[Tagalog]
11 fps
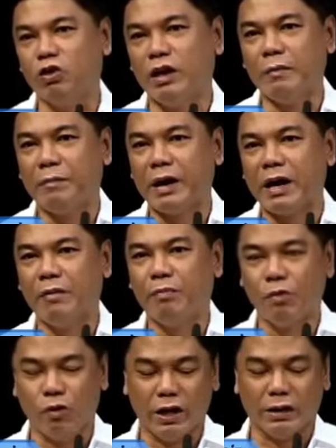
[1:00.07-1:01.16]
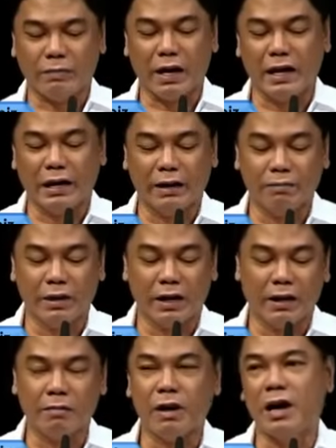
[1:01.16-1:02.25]
ito ng pag-aapoy at pag-aalab
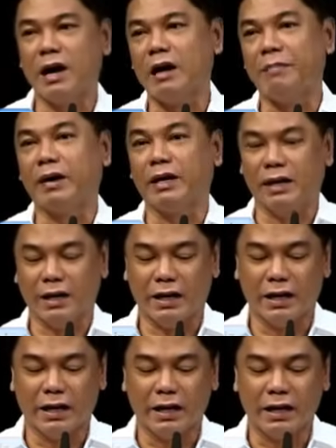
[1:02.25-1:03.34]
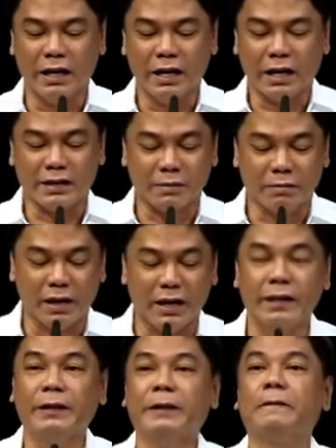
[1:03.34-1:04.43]
ng mga kapangyarihan ng
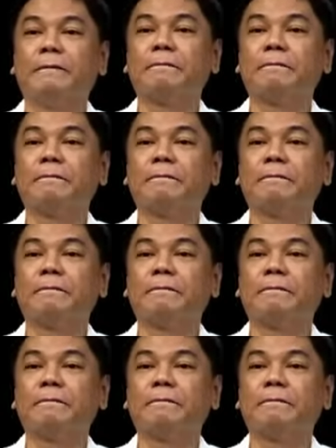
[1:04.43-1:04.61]
kasamaan.